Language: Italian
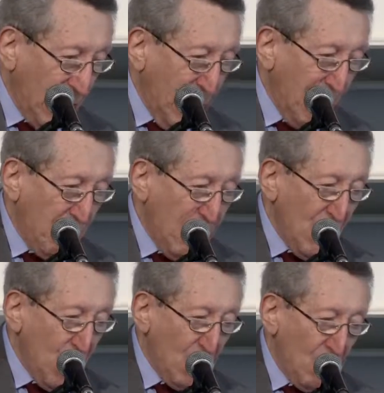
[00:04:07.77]
che il
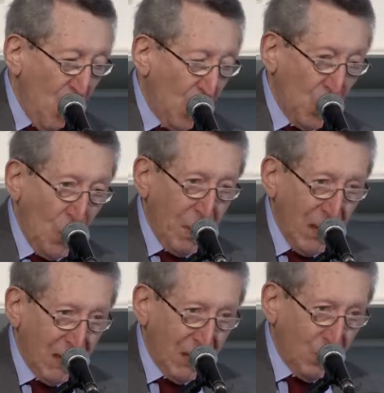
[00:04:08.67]
miglior modo
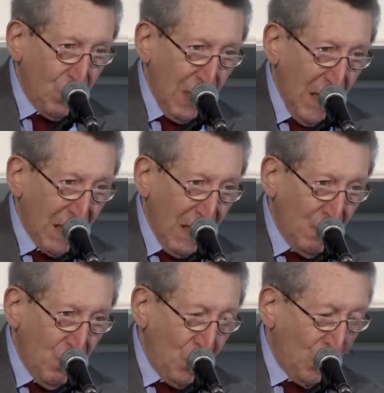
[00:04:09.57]
per assicurare
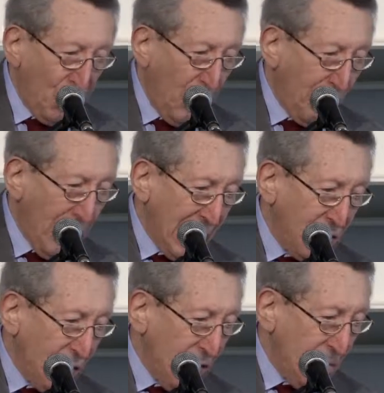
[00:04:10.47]
al mondo la
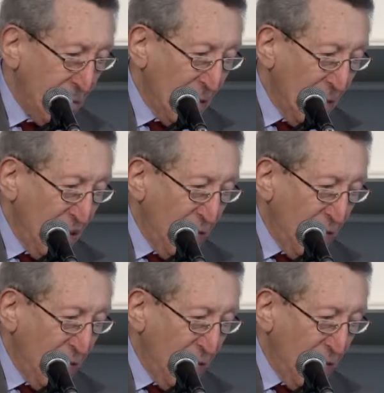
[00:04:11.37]
pace era